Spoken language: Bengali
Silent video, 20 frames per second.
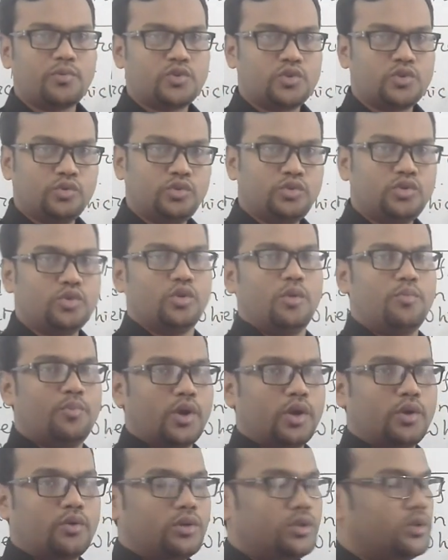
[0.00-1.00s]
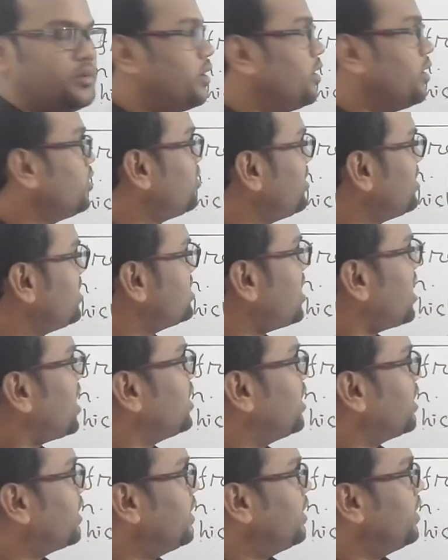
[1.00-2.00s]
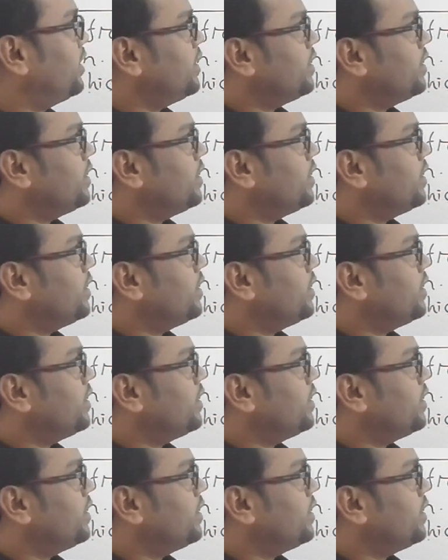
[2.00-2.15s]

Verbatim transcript: সূত্রগুলো প্রয়োগ করতে পারো না তোমাদের জানা থাকে